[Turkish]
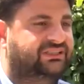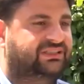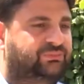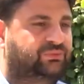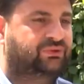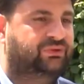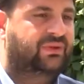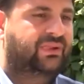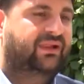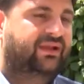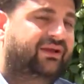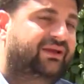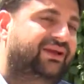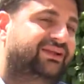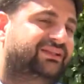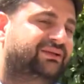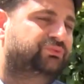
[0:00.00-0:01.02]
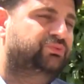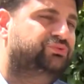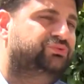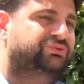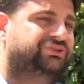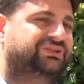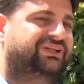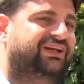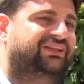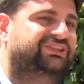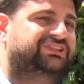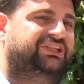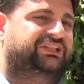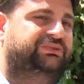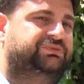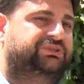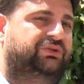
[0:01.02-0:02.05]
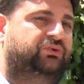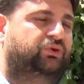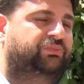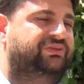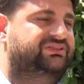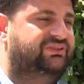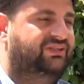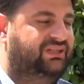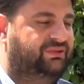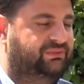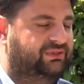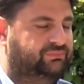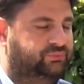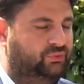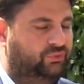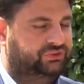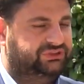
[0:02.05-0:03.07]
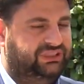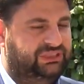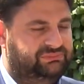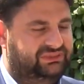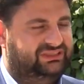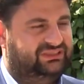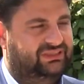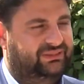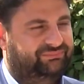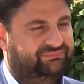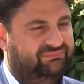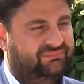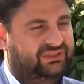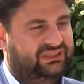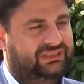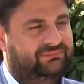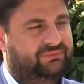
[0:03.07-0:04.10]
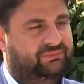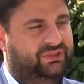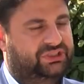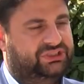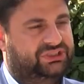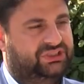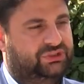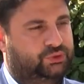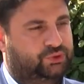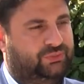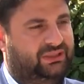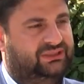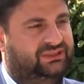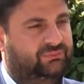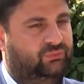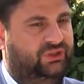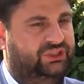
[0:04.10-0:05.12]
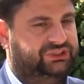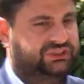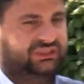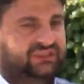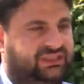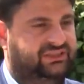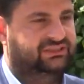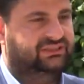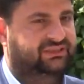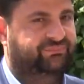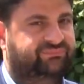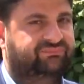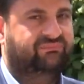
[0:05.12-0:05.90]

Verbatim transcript: Bu tabii üzücü ya diyecek hiçbir şey yok. Mesela bak Prok şey bitti. 25 Şubat'ta bu açıklandı.